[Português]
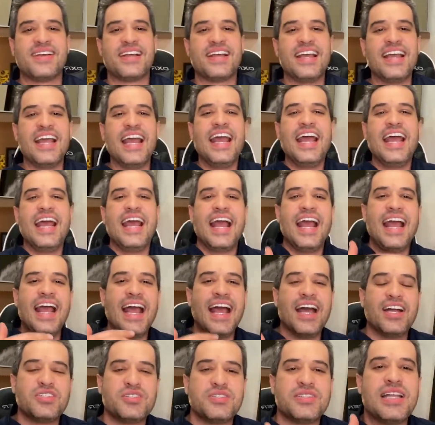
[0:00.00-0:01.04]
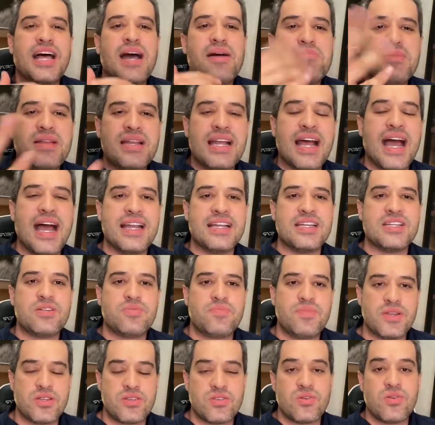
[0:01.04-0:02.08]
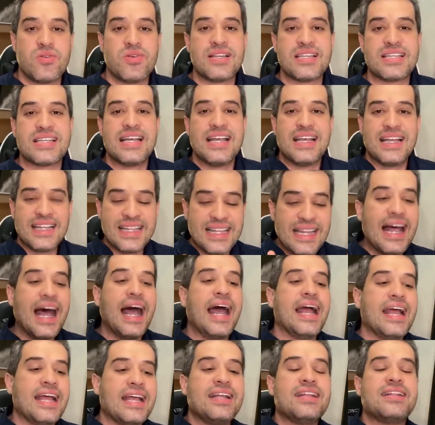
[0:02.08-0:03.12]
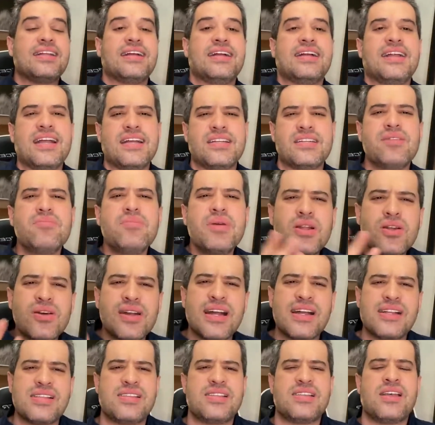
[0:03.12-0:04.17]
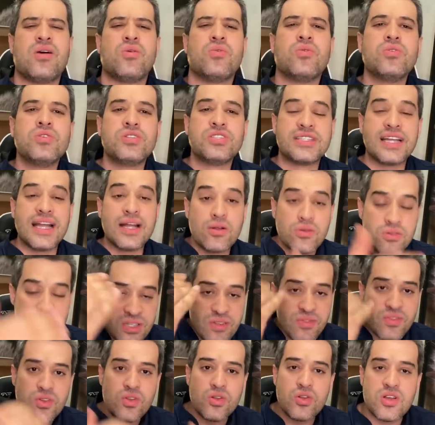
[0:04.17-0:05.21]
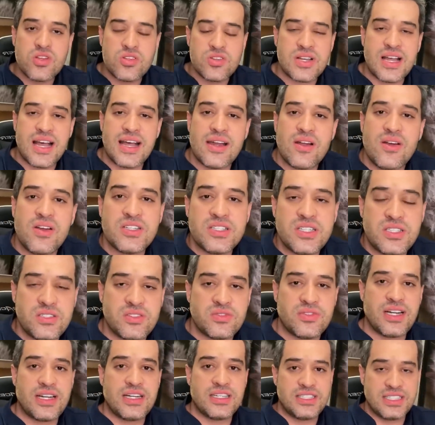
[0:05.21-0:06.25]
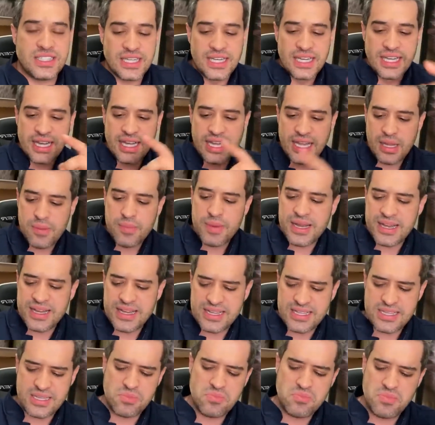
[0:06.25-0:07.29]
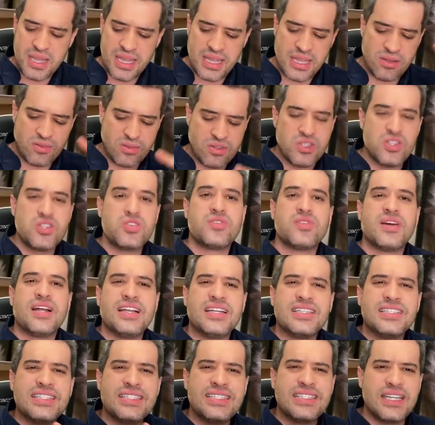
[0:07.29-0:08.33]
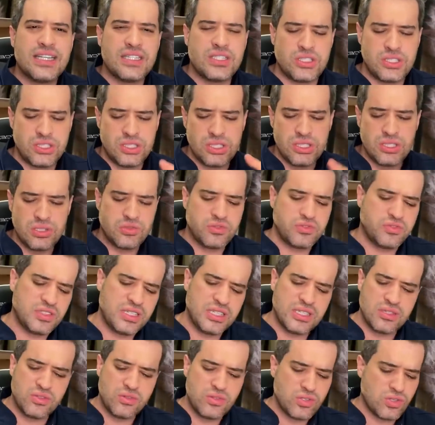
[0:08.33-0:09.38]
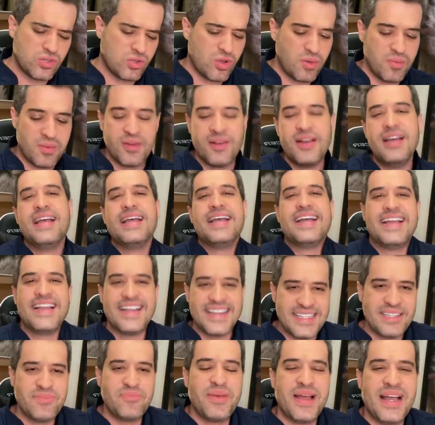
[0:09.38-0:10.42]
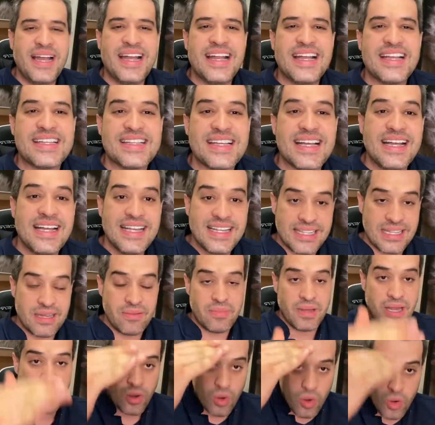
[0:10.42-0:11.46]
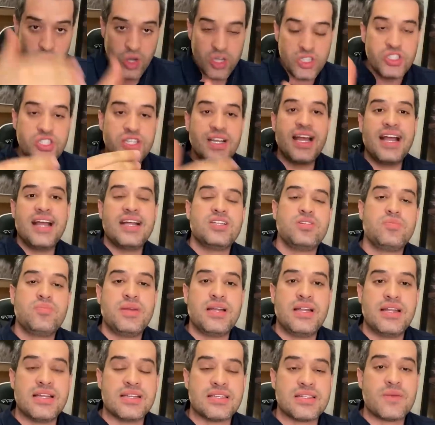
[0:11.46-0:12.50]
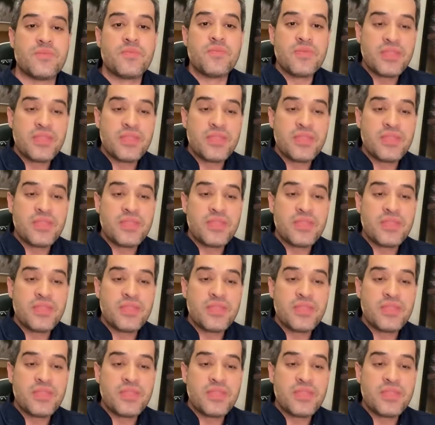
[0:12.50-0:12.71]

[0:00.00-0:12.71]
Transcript: aqui é ajudar milhares de pessoas na internet a melhorar de saúde, tá? Inclusive no nosso canal a gente fala de emagrecimento, a gente fala de intestino, fígado, estômago e de beleza também. Hoje é de beleza.